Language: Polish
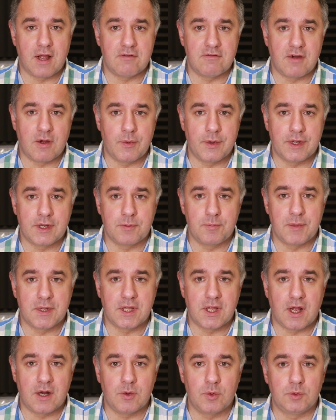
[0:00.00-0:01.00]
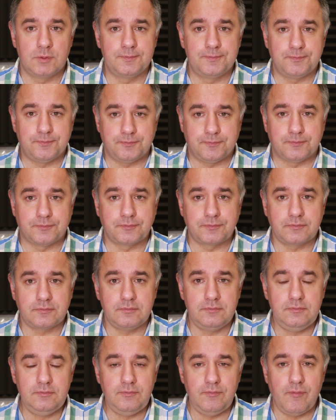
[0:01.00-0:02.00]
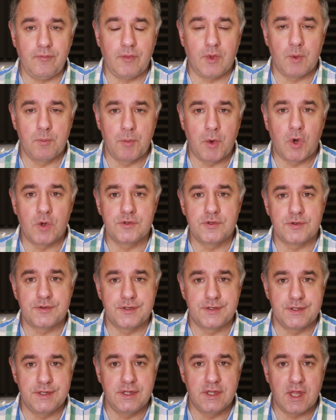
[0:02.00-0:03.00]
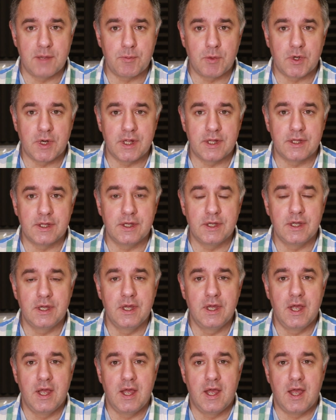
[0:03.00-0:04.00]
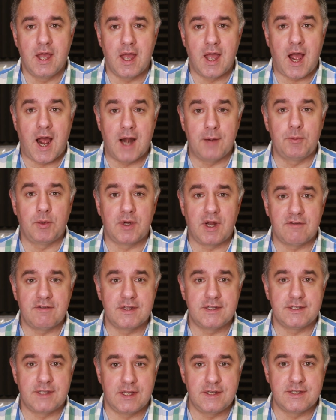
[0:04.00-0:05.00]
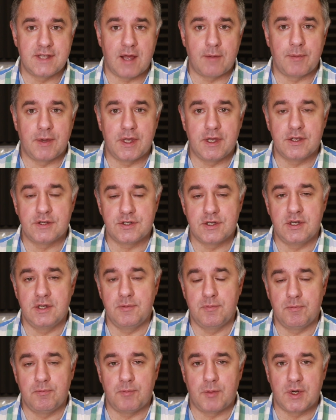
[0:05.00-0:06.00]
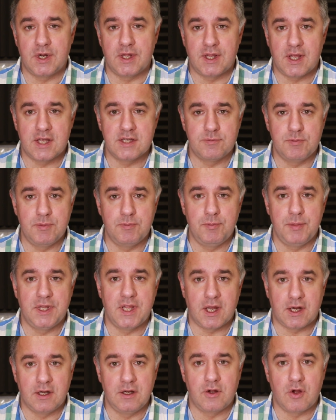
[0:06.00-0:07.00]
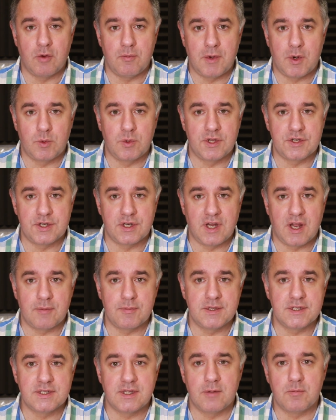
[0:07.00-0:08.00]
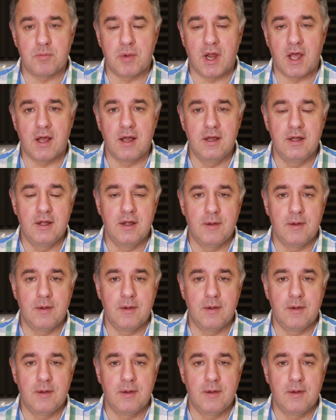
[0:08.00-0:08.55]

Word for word: kawałek metalu pochodzący z innej monety, e, albo nawet z tej samej. Jeżeli moneta jest bita kilkoma uderzeniami stempla,